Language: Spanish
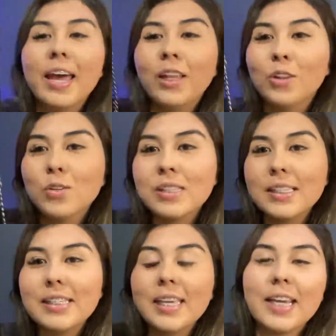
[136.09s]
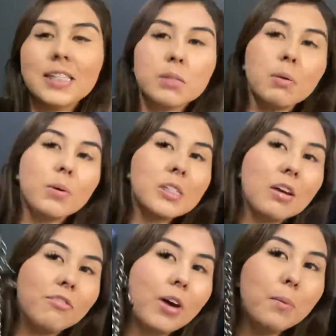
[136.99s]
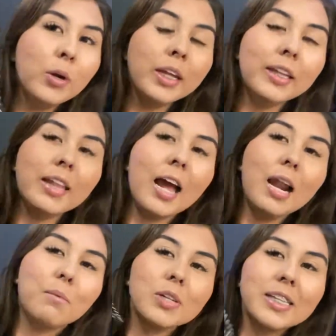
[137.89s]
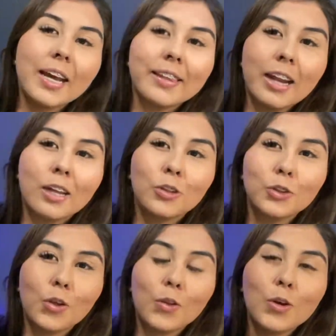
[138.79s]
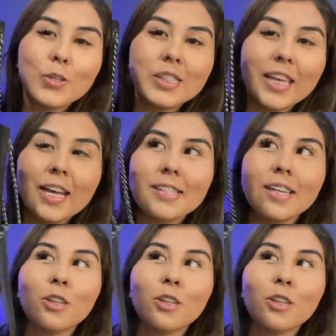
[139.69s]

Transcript: Entonces sí, esta es mi bolsa favorita, la bolsa que traigo todos los días.